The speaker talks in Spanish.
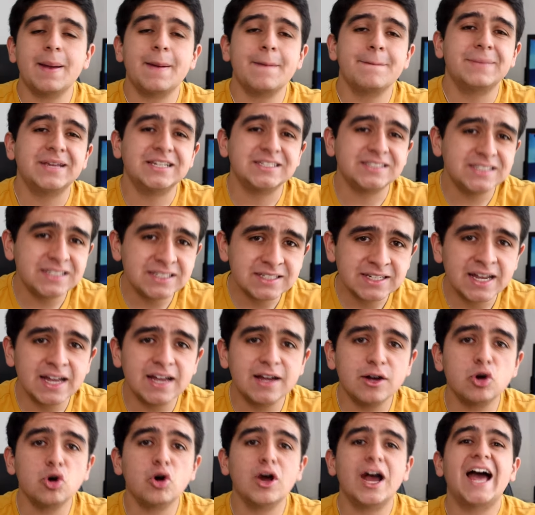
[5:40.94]
piscina
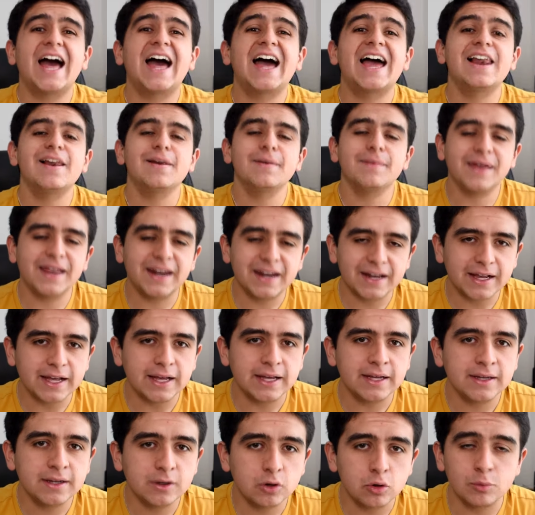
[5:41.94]
o alberca,
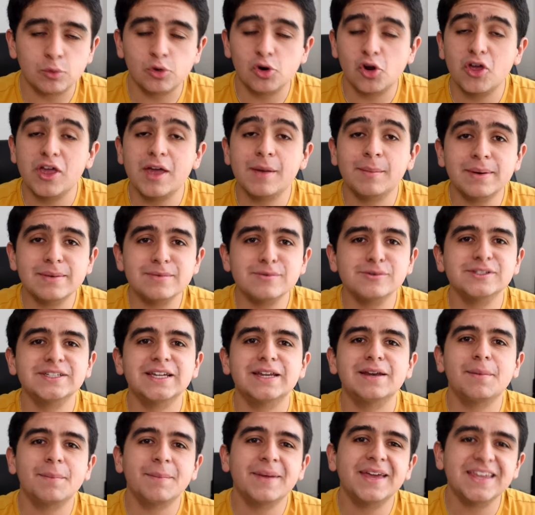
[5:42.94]
como lo llamamos
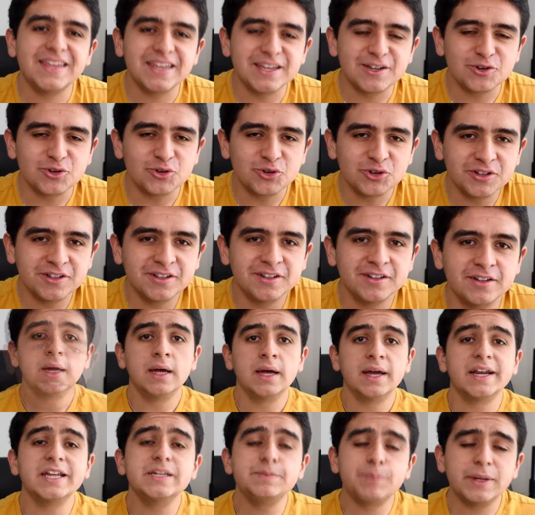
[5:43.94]
en México.
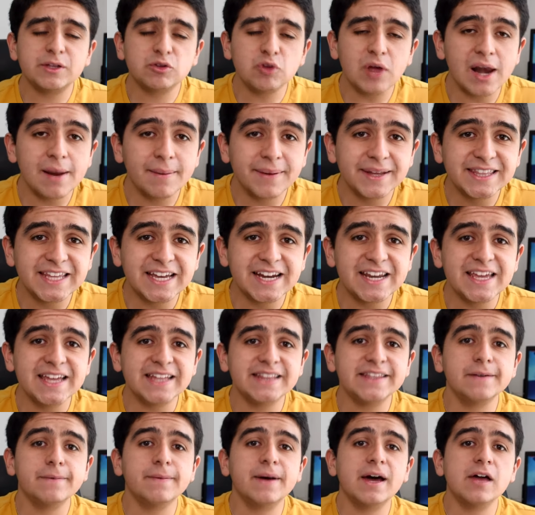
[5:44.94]
Respecto a la batería,
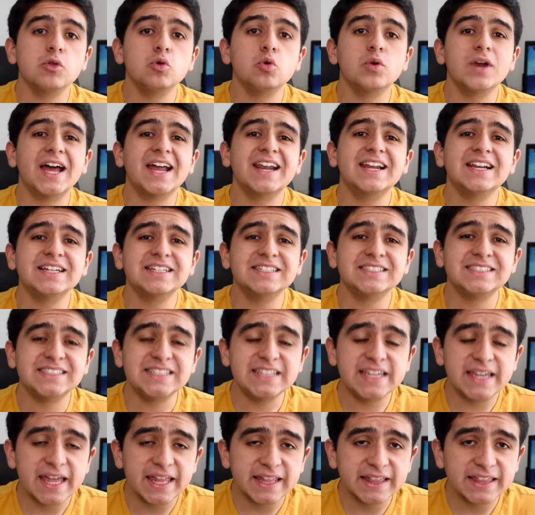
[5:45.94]
te va a durar
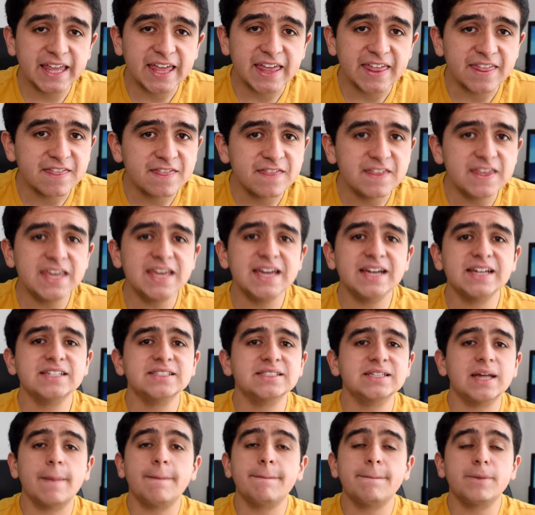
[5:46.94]
7 días
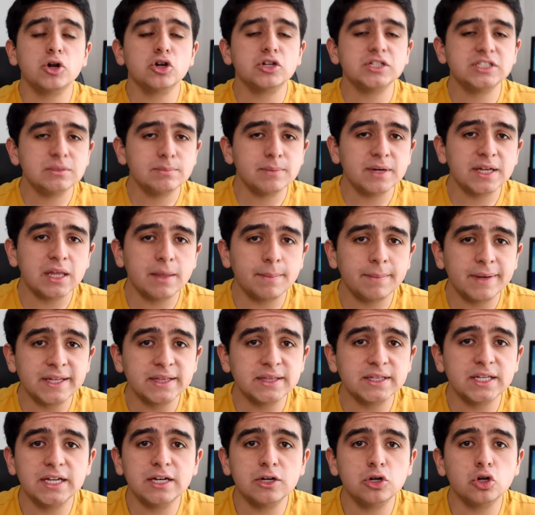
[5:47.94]

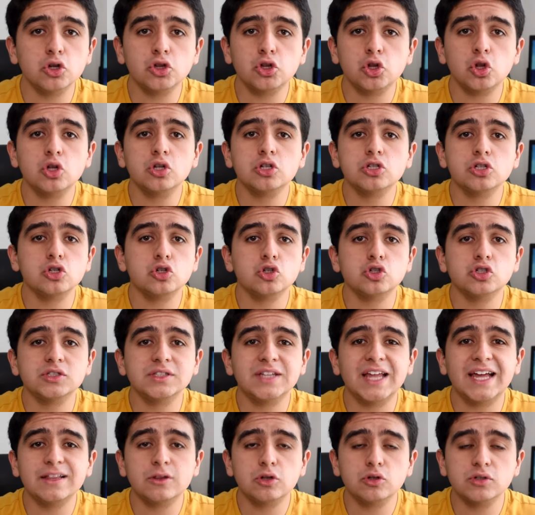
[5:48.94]
aproximadamente. No todos los
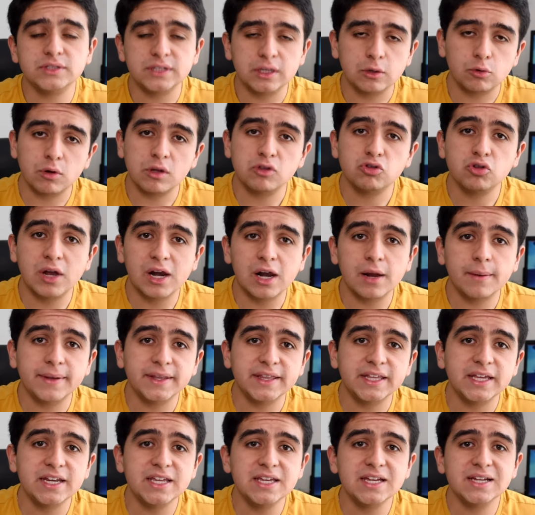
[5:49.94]
datos en cuanto a la
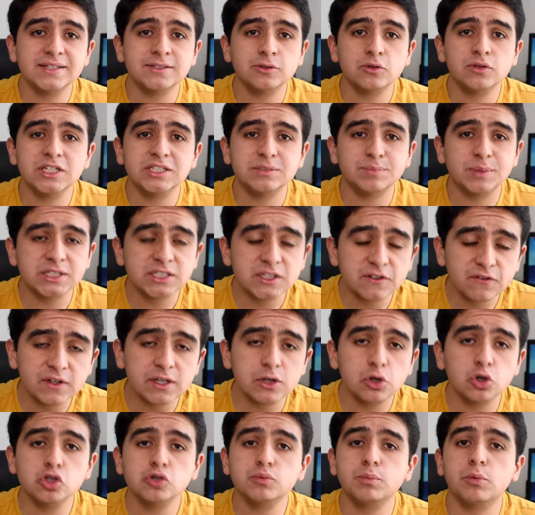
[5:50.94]
batería son
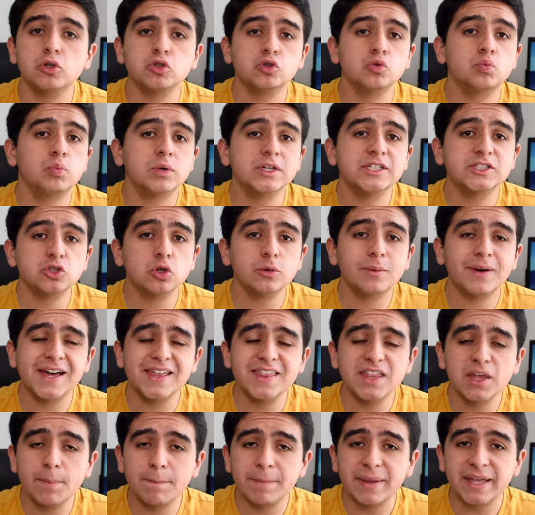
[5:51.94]
específicos. Por supuesto, va a
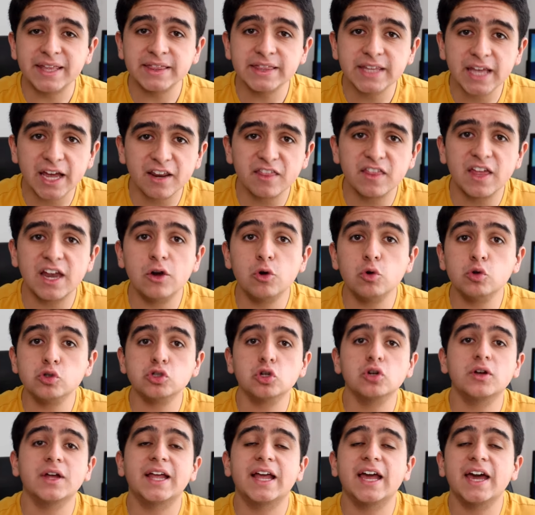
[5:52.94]
depender del
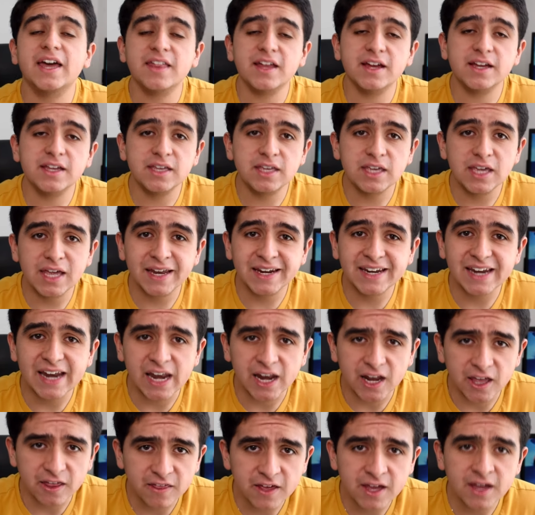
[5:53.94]
uso que cada quien
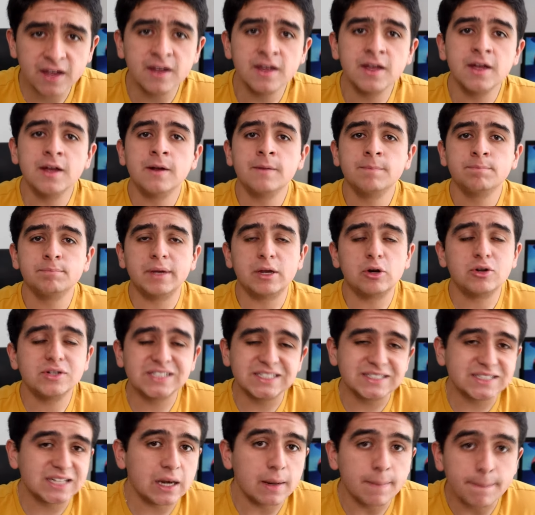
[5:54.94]
le dé, pero ese
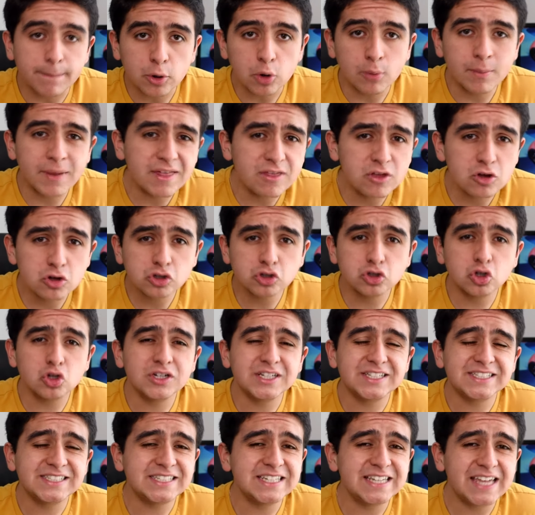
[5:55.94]
es el promedio, son
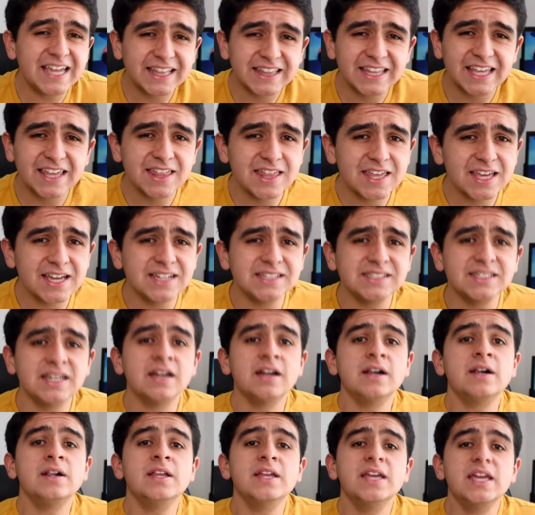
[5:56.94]
7 días.
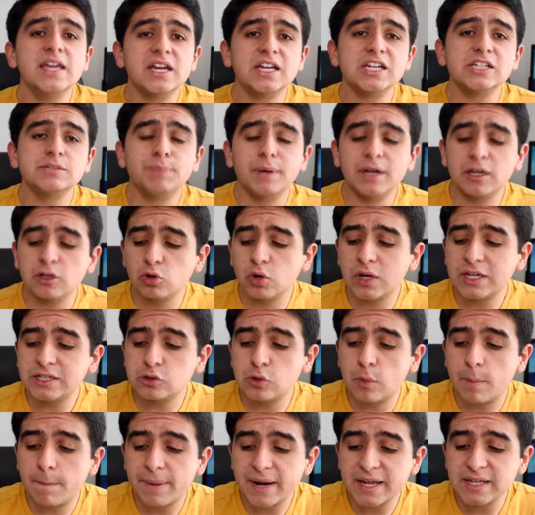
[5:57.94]
Y respecto a
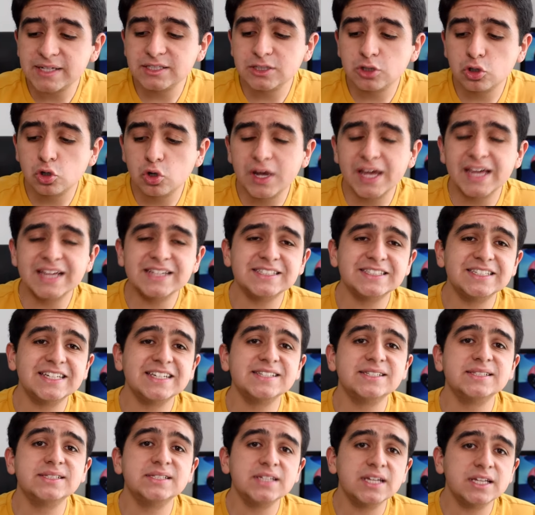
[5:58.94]
su precio, es de
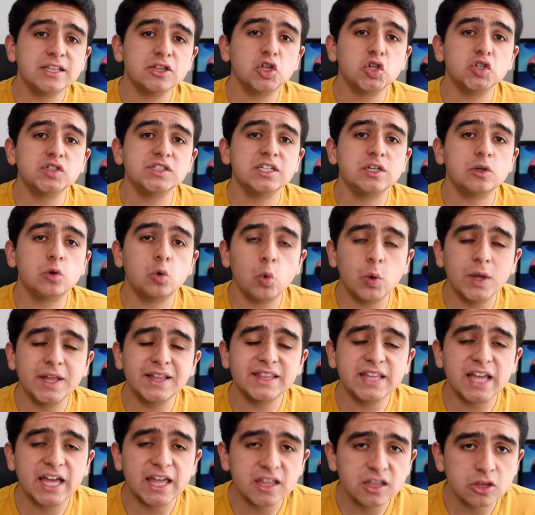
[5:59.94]

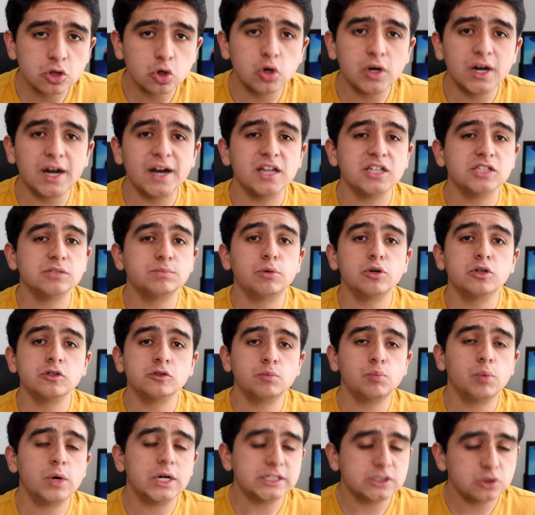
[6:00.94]
150 dólares. Por
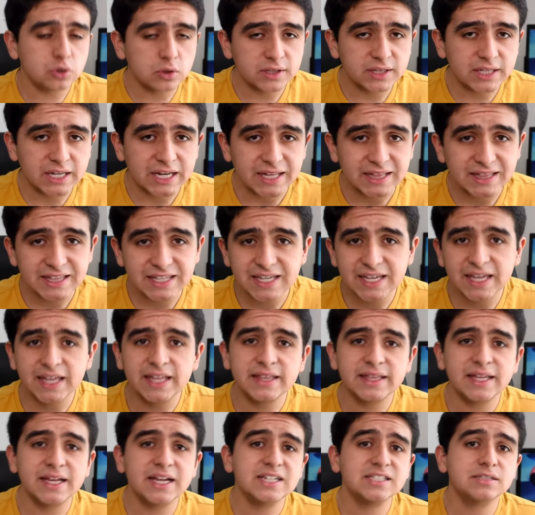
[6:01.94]
supuesto, entre
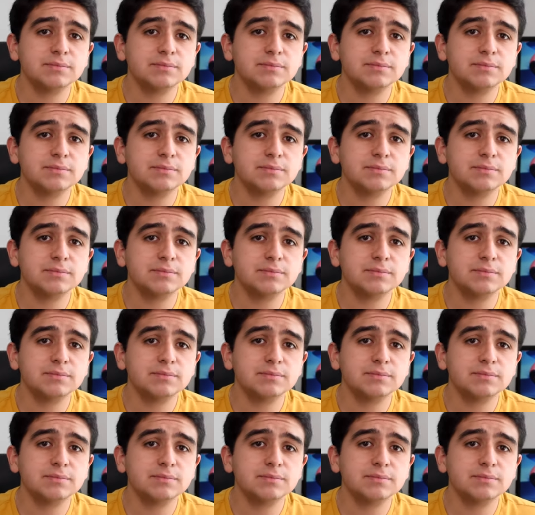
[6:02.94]
tiendas,